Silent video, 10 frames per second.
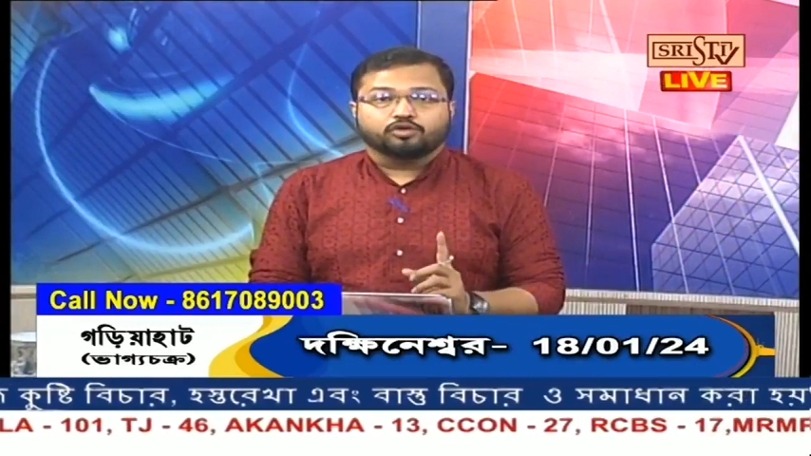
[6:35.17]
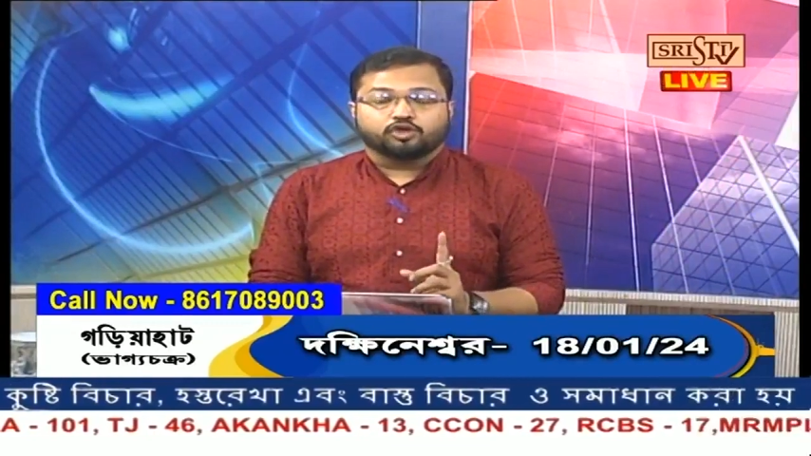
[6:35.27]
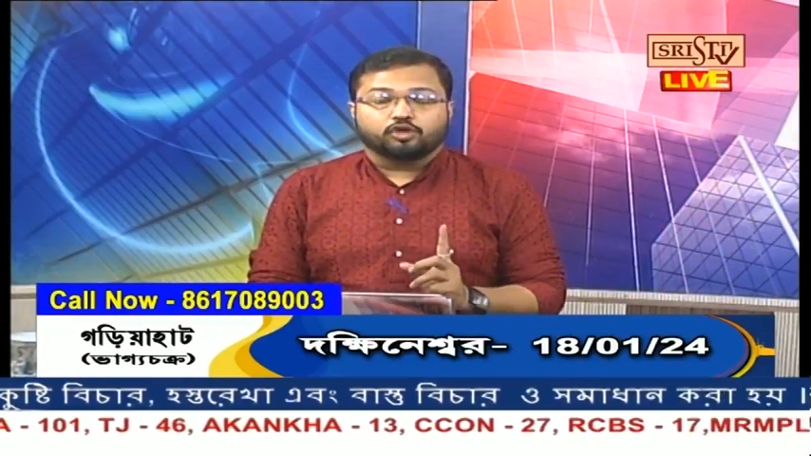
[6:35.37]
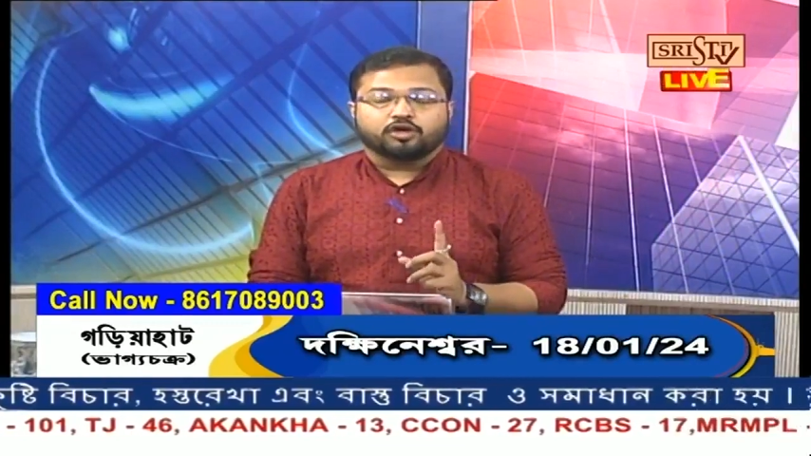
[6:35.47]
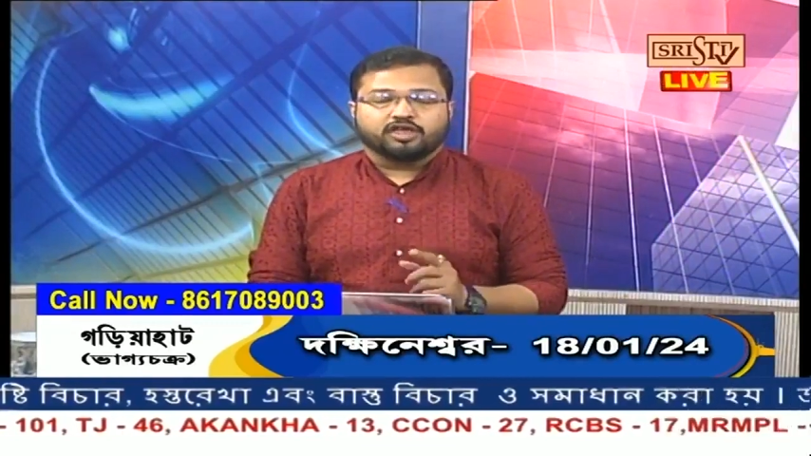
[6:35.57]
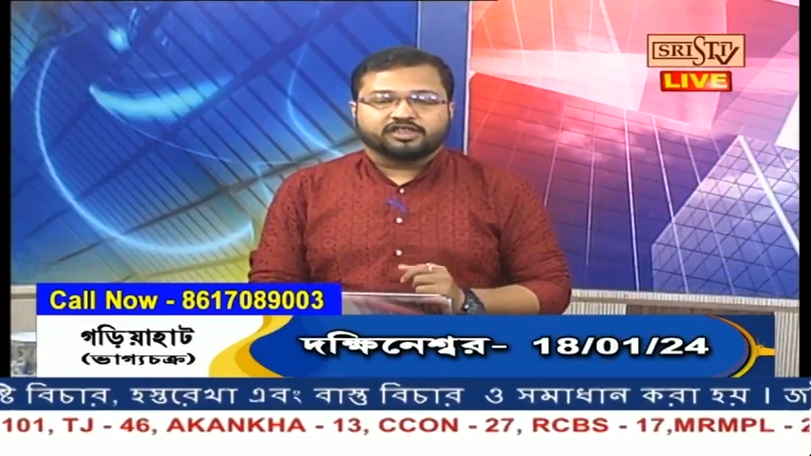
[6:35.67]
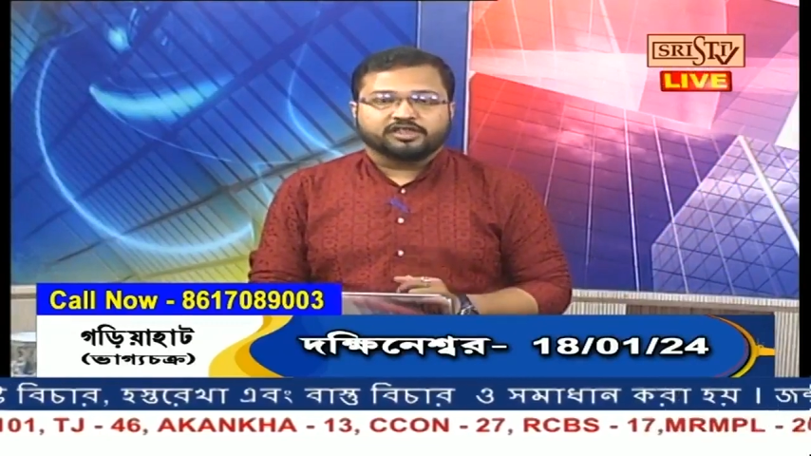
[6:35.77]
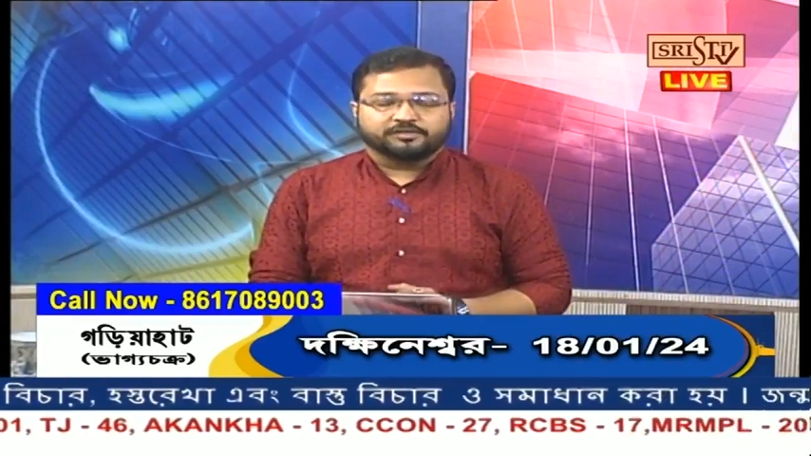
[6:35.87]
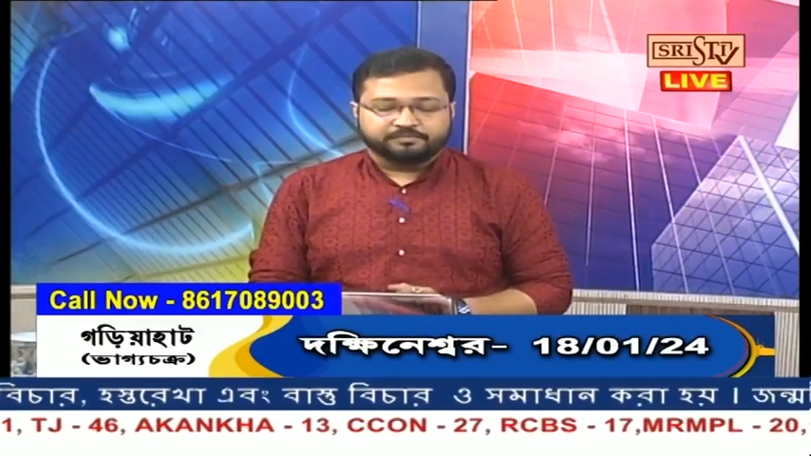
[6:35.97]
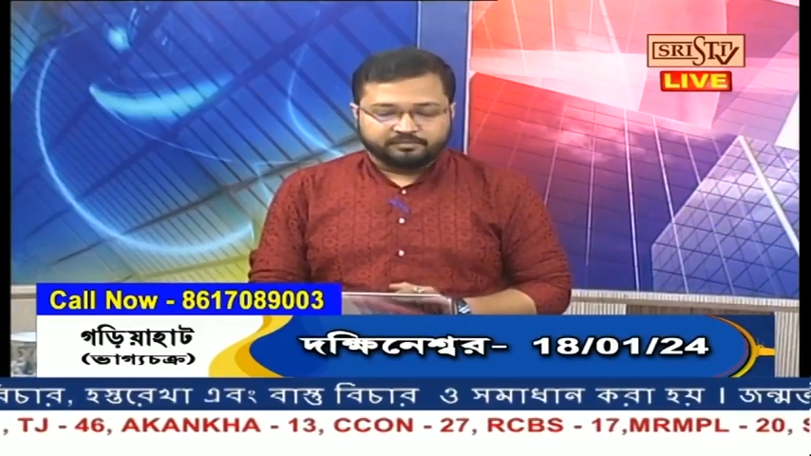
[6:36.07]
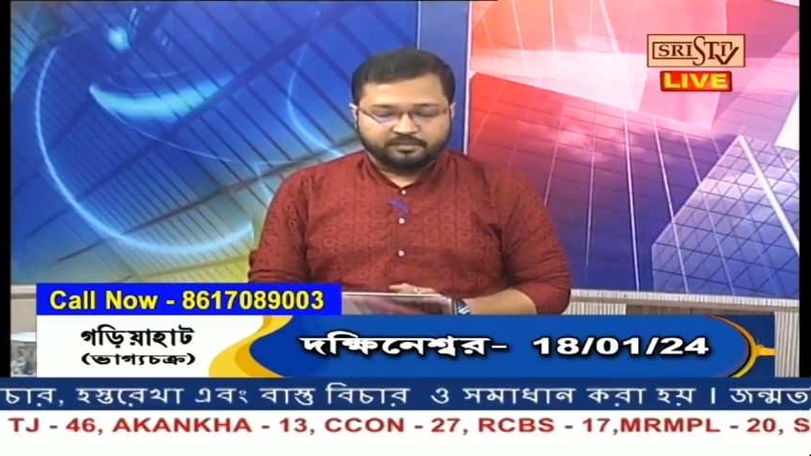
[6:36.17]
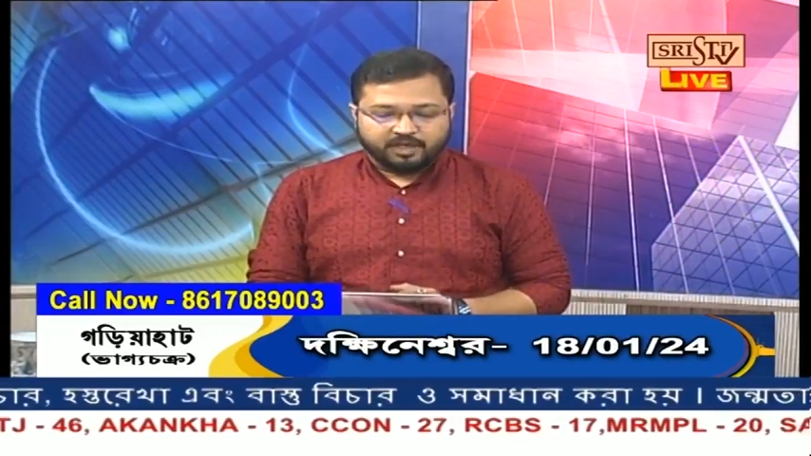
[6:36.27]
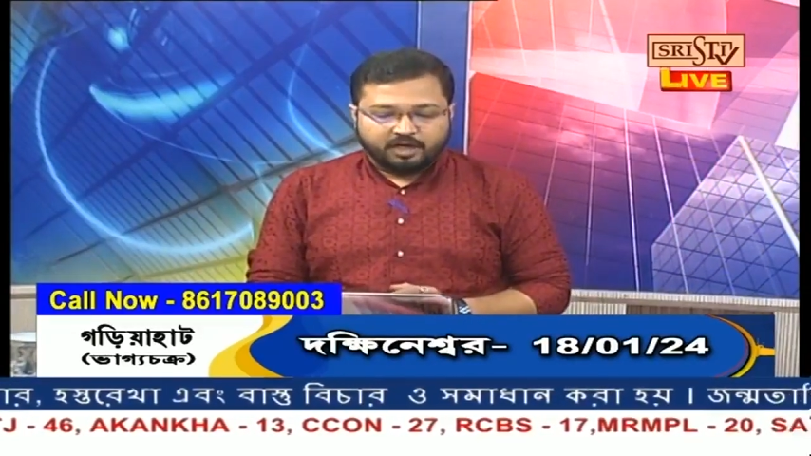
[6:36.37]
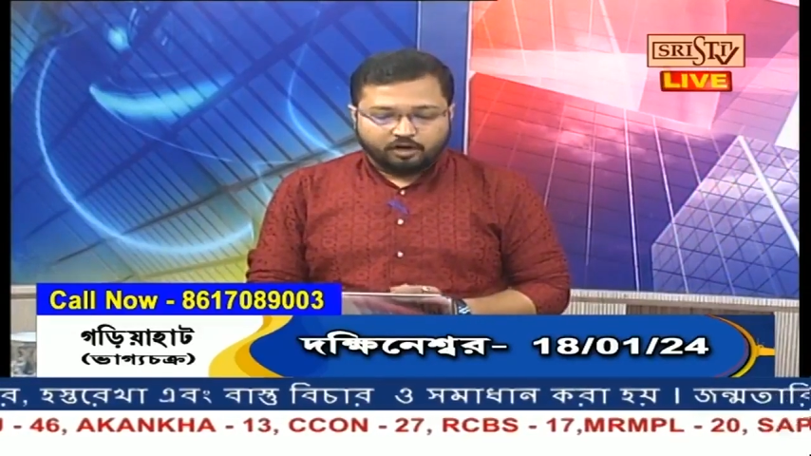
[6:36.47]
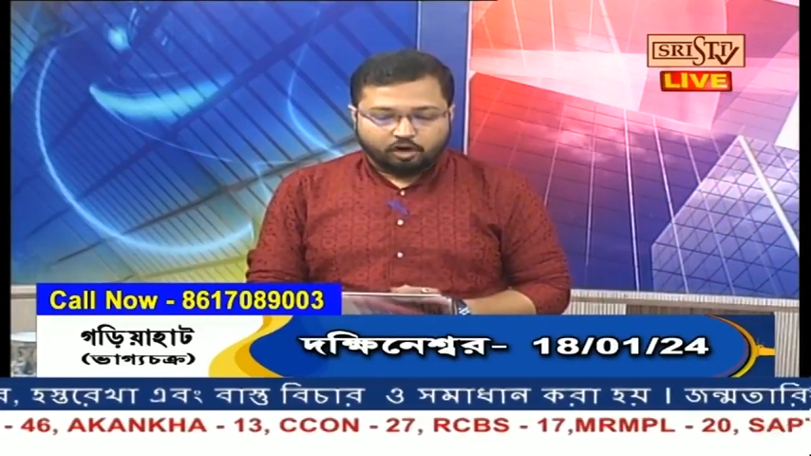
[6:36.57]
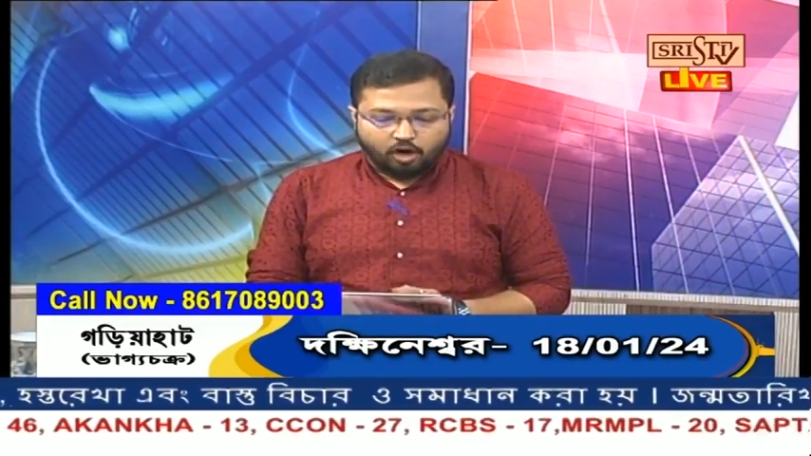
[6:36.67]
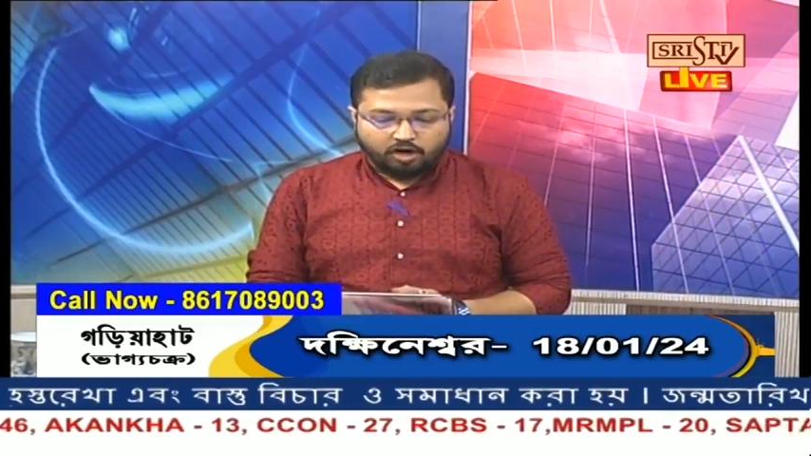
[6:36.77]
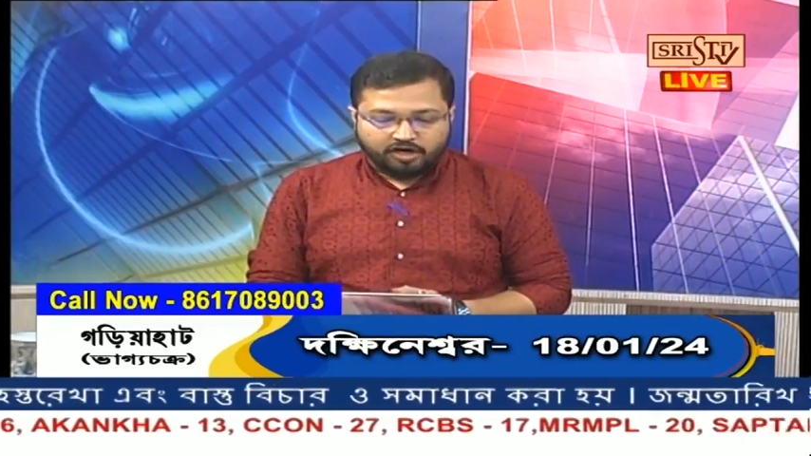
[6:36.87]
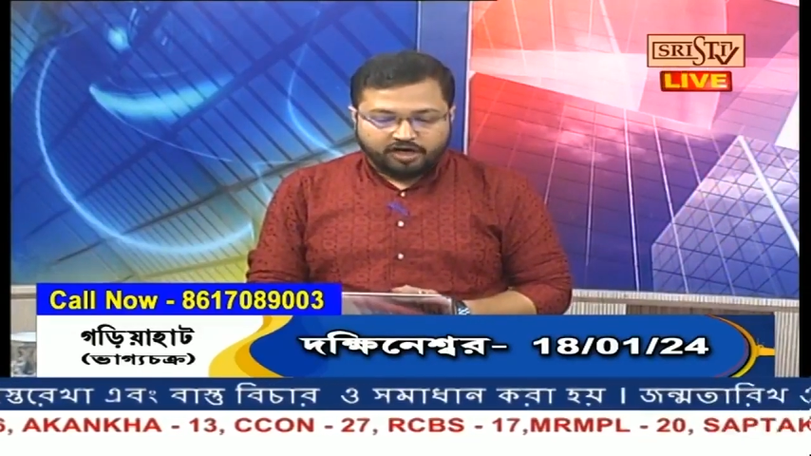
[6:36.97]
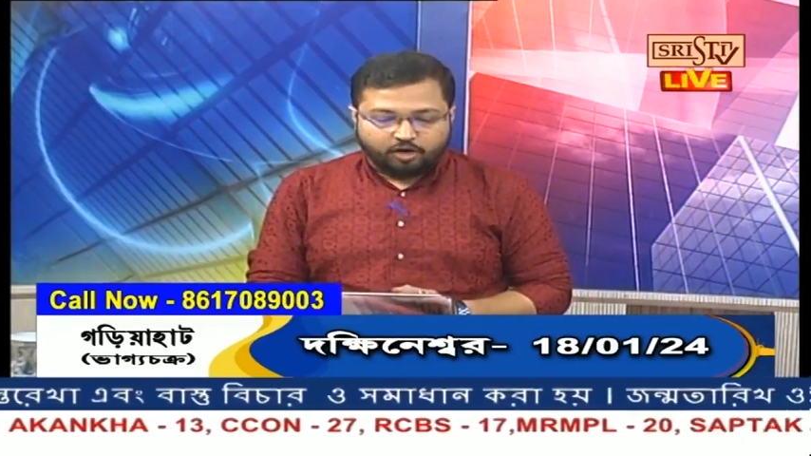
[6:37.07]
যোগ আছে
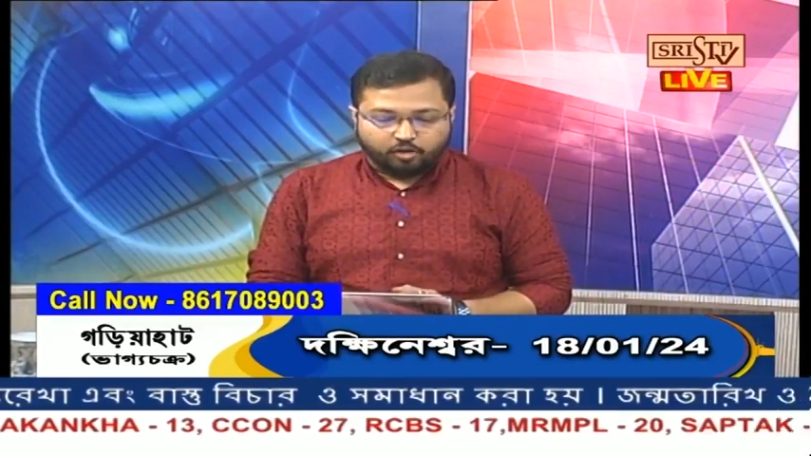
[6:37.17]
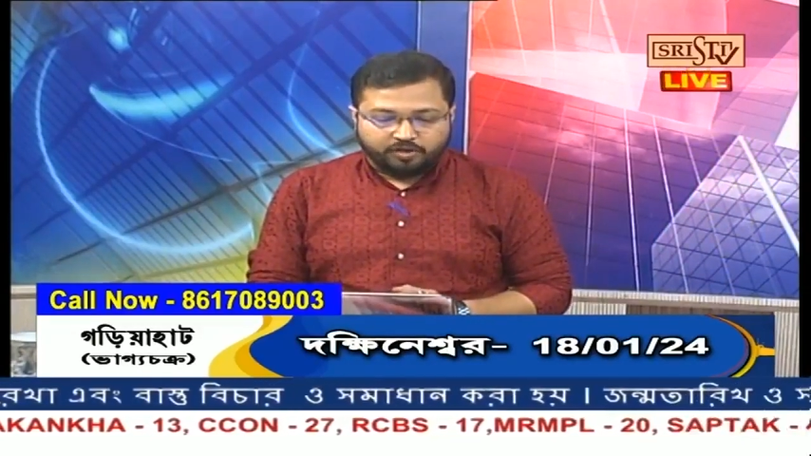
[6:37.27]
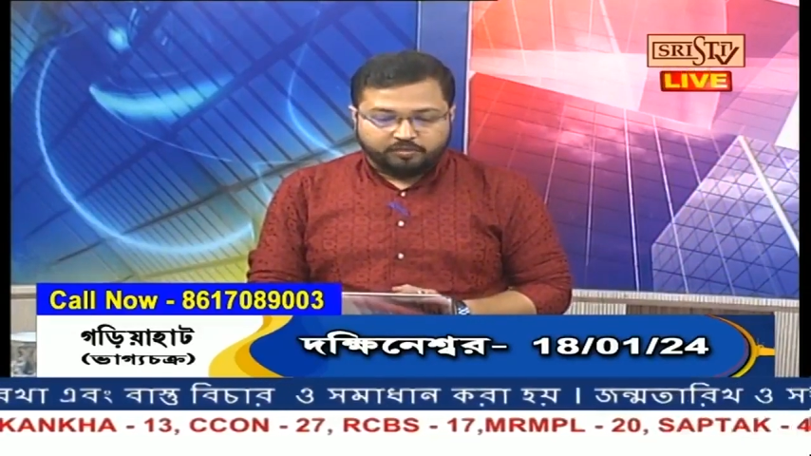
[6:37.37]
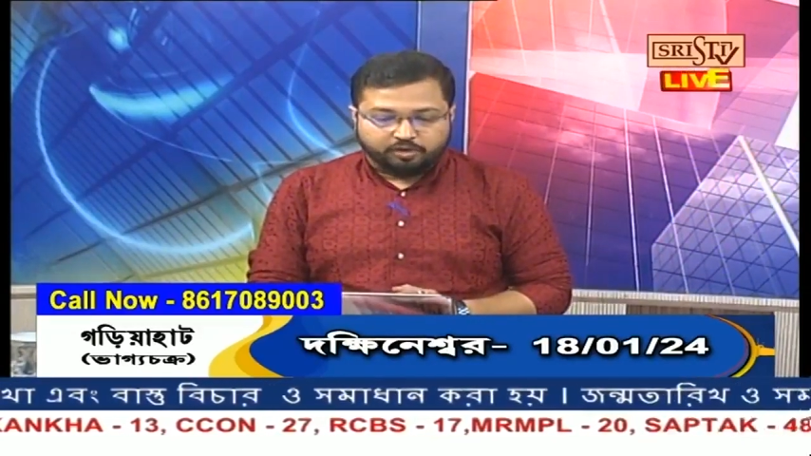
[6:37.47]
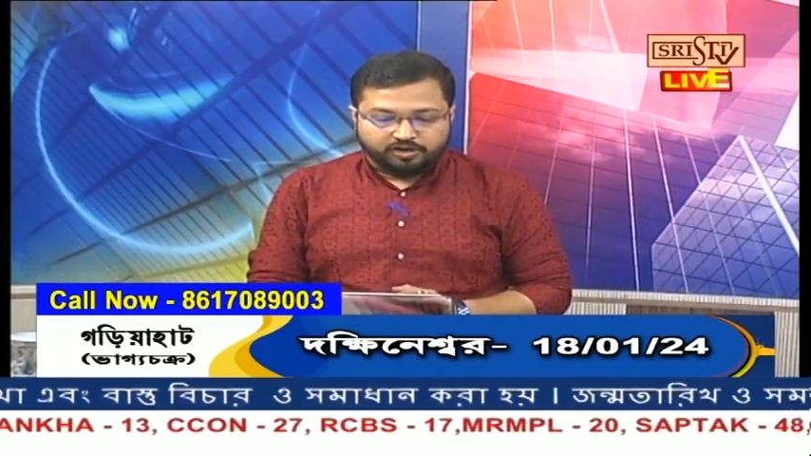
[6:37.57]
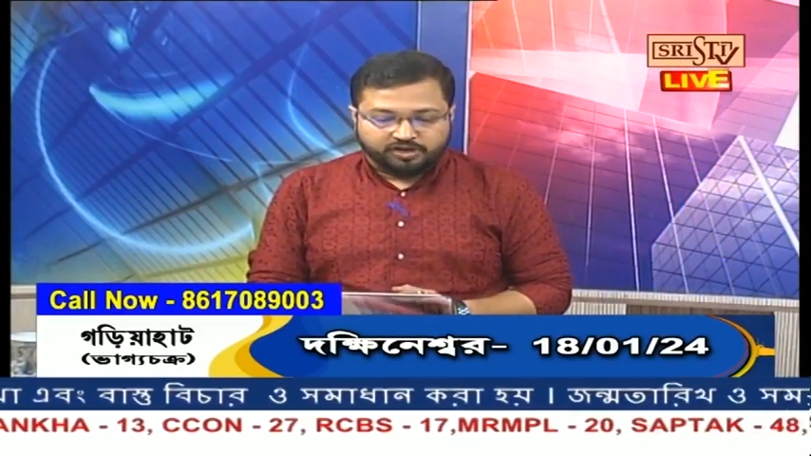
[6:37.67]
লগ্নে রবি বসে